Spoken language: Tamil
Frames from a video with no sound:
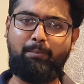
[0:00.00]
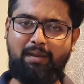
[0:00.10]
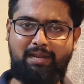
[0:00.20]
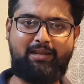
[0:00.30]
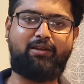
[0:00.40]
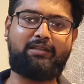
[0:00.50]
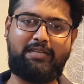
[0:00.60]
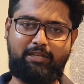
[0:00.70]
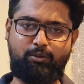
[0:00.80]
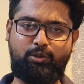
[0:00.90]
பெல் ஐக்கனை
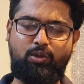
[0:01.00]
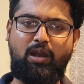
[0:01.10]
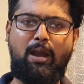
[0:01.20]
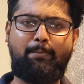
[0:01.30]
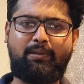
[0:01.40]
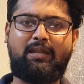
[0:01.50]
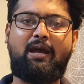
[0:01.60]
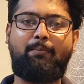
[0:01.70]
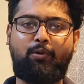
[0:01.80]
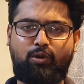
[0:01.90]
தட்டி விட்டுக்கோங்க அப்பதான்
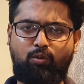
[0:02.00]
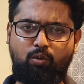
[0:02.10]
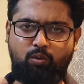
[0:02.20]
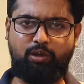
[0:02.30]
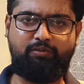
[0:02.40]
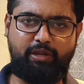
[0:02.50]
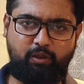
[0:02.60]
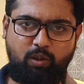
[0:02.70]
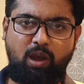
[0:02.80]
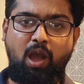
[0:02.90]
நான் போடுற ஒவ்வொரு
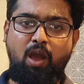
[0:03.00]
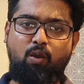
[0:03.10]
வீடியோவும்